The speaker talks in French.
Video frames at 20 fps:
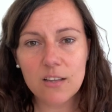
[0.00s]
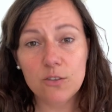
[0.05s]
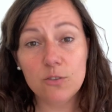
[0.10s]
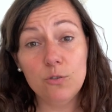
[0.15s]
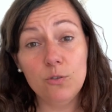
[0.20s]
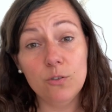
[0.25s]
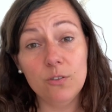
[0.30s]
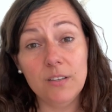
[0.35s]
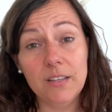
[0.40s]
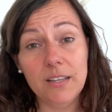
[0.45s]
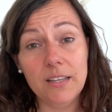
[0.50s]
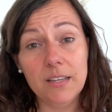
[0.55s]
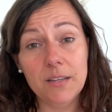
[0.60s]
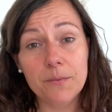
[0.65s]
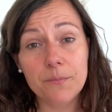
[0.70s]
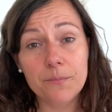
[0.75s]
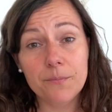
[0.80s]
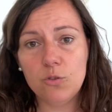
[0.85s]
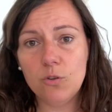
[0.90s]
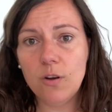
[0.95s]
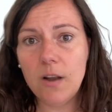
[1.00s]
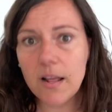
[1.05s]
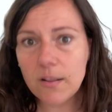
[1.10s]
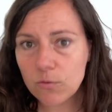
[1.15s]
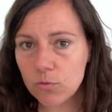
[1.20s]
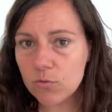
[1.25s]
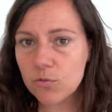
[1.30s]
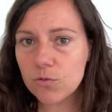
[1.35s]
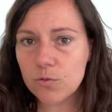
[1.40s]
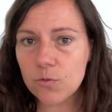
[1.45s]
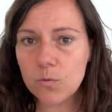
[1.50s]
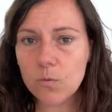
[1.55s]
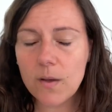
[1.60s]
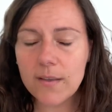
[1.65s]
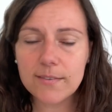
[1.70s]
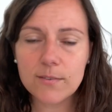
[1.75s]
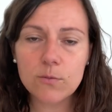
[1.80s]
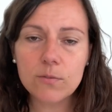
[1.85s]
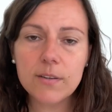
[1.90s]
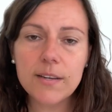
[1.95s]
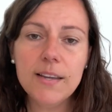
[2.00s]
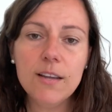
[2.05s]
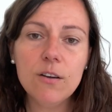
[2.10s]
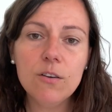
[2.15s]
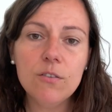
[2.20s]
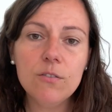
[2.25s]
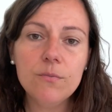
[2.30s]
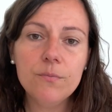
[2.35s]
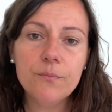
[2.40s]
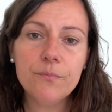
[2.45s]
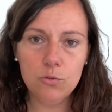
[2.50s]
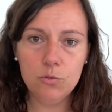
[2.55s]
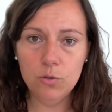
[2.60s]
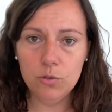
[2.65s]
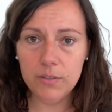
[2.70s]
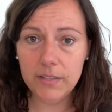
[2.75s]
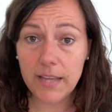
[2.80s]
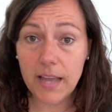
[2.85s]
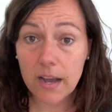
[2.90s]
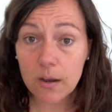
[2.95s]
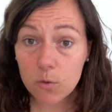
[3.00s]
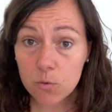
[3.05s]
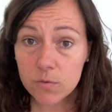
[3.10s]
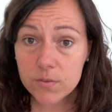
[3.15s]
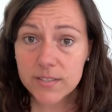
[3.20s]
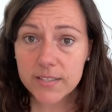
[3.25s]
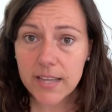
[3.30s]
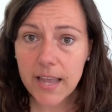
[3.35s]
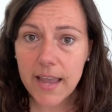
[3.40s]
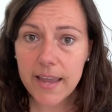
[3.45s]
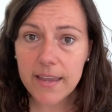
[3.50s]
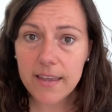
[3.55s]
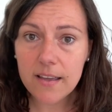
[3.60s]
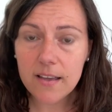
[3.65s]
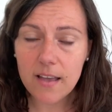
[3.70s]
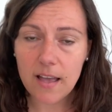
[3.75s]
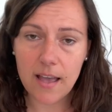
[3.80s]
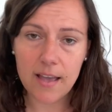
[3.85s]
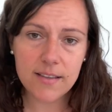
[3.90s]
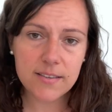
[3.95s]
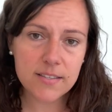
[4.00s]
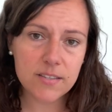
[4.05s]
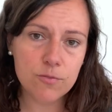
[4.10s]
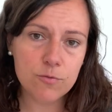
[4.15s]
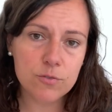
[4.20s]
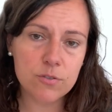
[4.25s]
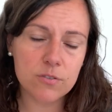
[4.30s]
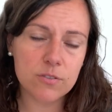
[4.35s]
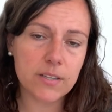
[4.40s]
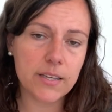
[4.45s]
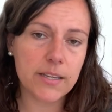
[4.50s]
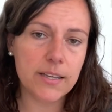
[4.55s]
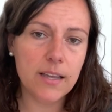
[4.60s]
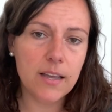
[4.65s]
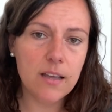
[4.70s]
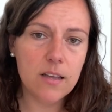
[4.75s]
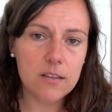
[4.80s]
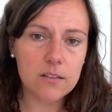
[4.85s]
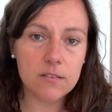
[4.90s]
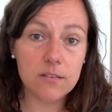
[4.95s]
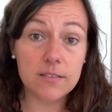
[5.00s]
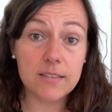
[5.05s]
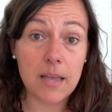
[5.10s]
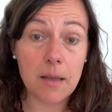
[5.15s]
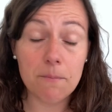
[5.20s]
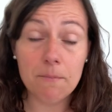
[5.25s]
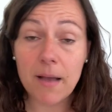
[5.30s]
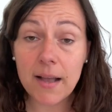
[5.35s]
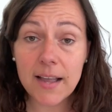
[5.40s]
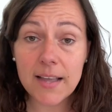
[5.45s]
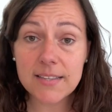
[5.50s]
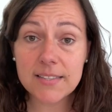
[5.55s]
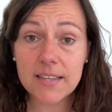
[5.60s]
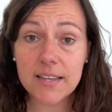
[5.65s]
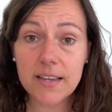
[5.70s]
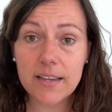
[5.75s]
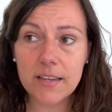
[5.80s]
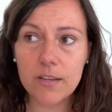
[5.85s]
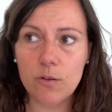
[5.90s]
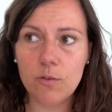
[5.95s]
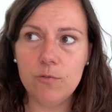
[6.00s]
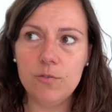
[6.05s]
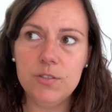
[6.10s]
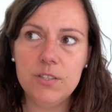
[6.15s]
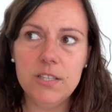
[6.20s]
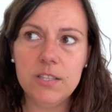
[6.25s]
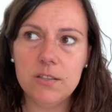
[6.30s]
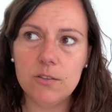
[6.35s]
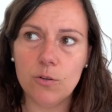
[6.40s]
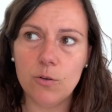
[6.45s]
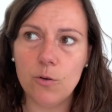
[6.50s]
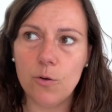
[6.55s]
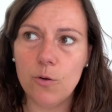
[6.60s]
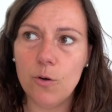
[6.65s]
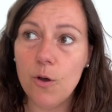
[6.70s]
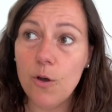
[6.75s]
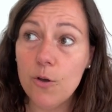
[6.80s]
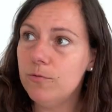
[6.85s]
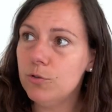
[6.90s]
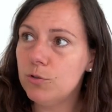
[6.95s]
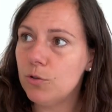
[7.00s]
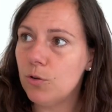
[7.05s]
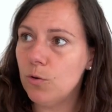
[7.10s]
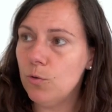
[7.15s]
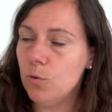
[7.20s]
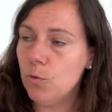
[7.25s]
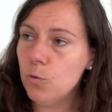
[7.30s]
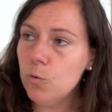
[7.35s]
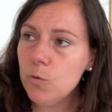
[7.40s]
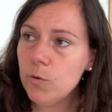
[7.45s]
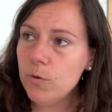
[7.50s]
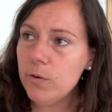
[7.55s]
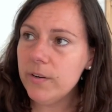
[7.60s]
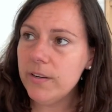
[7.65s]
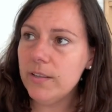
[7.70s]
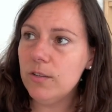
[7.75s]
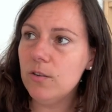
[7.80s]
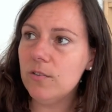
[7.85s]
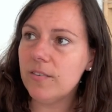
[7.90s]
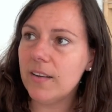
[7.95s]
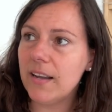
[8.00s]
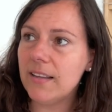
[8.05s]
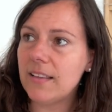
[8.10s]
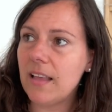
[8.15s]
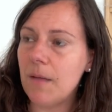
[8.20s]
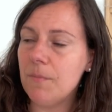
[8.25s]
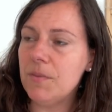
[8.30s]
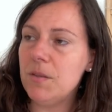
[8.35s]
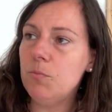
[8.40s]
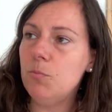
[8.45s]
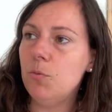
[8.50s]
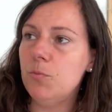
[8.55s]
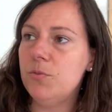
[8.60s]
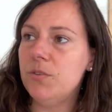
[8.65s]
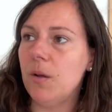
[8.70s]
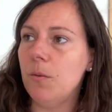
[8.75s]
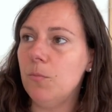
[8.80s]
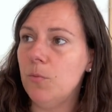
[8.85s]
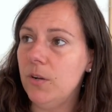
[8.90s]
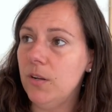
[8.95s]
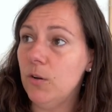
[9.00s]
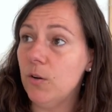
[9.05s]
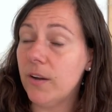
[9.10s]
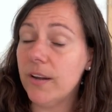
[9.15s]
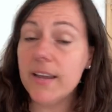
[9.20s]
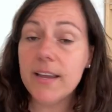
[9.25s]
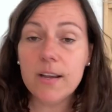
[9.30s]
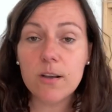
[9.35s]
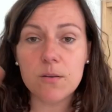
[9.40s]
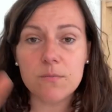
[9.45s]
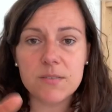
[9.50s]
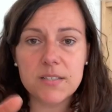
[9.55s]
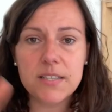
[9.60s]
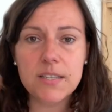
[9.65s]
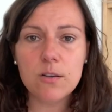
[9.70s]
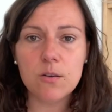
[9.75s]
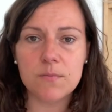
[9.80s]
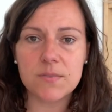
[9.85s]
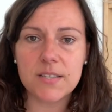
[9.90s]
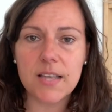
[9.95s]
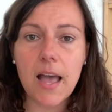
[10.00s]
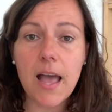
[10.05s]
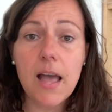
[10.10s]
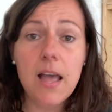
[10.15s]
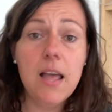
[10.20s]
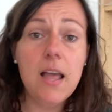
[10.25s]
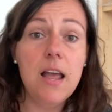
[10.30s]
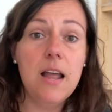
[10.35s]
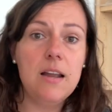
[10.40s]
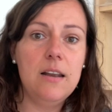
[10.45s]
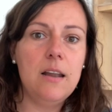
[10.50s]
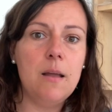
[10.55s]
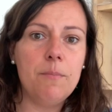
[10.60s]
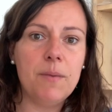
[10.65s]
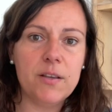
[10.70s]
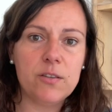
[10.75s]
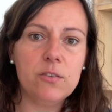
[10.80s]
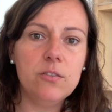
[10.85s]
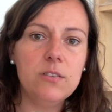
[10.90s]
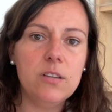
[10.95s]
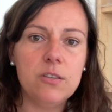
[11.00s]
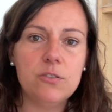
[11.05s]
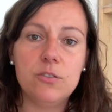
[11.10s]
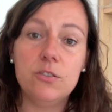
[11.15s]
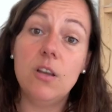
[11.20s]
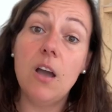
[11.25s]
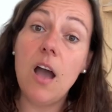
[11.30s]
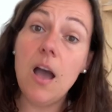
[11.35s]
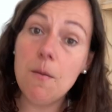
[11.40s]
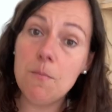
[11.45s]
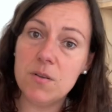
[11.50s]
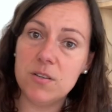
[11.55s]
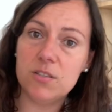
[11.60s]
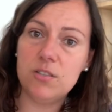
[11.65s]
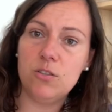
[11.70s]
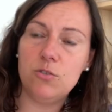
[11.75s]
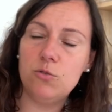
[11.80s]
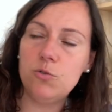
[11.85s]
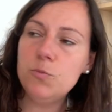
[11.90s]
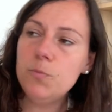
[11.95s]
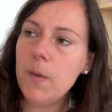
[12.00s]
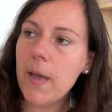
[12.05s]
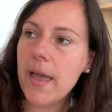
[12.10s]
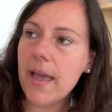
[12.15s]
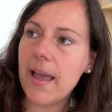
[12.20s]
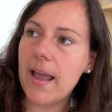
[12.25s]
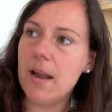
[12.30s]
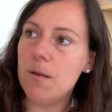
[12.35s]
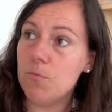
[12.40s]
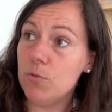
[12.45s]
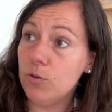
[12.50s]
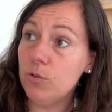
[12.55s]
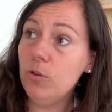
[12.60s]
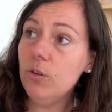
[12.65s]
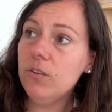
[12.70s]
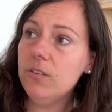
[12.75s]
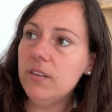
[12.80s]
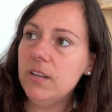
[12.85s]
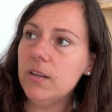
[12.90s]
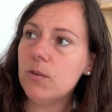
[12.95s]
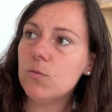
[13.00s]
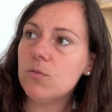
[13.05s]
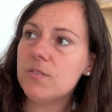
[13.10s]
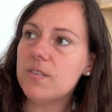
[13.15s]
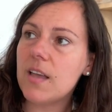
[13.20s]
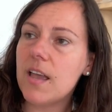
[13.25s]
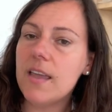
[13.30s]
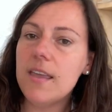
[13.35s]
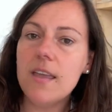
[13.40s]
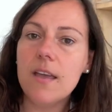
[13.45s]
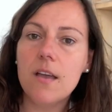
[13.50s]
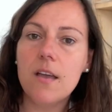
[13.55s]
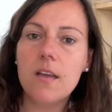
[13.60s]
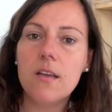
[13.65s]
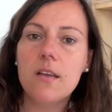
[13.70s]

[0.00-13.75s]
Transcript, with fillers: donner de l'attention à son client, donner un conseil. Hein, si vous entrez dans un magasin et que vous dites euh, votre logo, il devrait être un petit peu plus amélioré, comme si, comme ça, la personne, elle se dit ah bah c'est super, elle me donne des conseils.